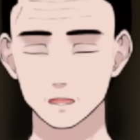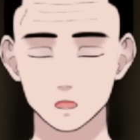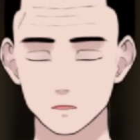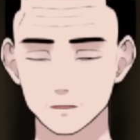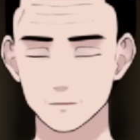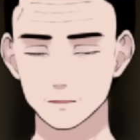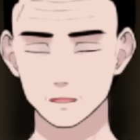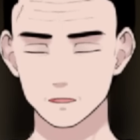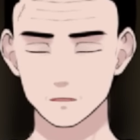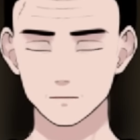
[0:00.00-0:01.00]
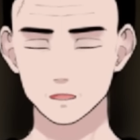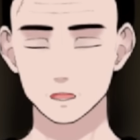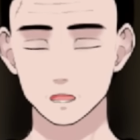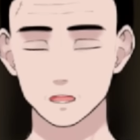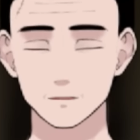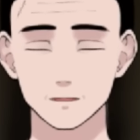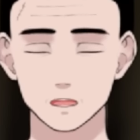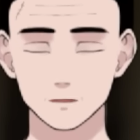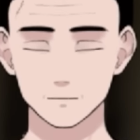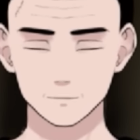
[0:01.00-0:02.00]
うしてくださいってことは的確に言え
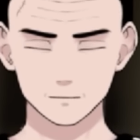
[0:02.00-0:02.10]
ます。